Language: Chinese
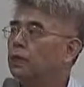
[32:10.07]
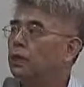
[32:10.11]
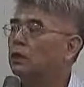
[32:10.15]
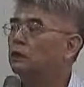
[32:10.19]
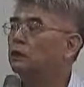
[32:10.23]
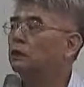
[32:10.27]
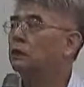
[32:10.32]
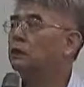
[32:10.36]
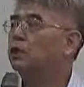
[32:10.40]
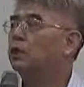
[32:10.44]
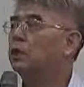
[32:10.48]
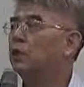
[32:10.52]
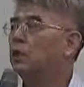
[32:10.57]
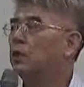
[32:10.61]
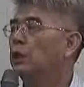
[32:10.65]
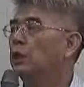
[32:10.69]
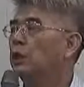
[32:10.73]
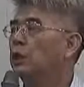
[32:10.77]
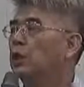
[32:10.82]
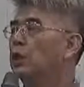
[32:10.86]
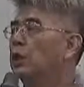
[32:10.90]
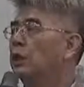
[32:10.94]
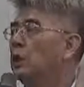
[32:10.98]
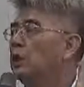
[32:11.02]
然后说
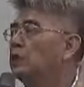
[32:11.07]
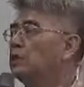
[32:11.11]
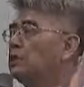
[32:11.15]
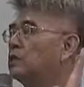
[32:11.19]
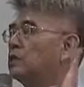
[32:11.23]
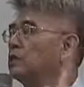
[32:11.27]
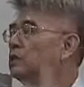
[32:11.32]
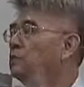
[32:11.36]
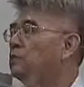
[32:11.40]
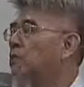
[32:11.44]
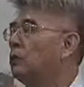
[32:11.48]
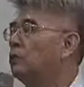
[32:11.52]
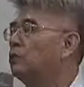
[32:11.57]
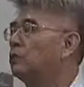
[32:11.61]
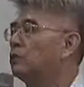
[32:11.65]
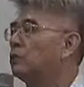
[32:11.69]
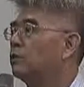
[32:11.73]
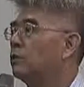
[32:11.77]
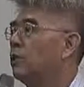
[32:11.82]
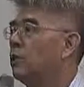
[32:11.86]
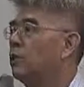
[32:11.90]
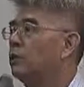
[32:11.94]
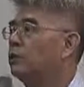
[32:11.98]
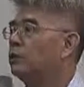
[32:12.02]
你应该是四百五
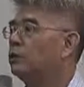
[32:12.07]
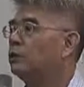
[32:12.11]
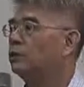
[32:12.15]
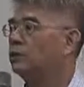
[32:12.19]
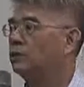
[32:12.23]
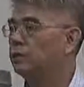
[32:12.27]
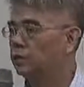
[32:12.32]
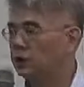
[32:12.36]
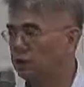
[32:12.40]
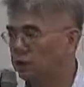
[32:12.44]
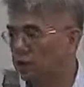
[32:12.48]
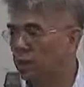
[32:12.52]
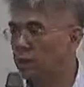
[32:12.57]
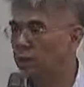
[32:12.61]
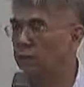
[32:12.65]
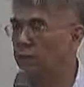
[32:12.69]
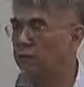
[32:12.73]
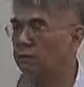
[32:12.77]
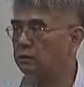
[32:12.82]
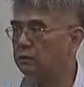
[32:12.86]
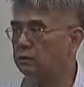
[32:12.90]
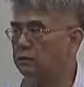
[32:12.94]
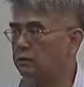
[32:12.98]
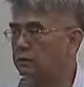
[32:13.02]
十块以
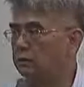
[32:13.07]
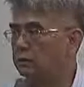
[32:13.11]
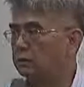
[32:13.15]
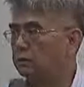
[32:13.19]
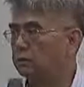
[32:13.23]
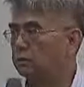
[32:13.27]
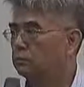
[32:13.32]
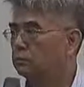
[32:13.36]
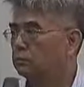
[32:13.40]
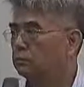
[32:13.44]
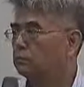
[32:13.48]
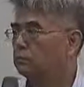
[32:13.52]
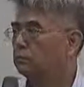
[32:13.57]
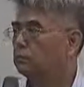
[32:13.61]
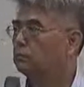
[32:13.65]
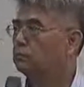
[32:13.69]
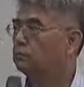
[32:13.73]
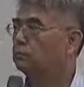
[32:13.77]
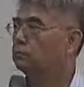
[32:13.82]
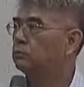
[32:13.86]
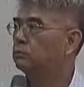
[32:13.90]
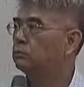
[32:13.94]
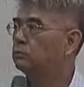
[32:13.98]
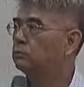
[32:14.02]
上，
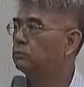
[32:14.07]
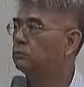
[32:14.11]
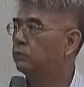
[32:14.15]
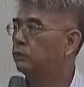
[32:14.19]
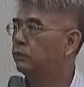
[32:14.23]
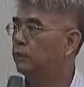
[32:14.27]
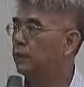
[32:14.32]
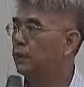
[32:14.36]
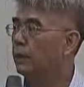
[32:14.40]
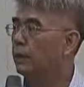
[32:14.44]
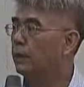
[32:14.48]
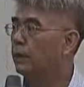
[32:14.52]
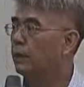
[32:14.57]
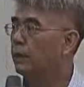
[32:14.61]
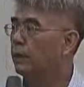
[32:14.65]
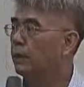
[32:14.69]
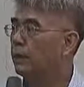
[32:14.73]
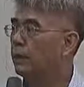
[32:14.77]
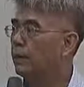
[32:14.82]
对吧？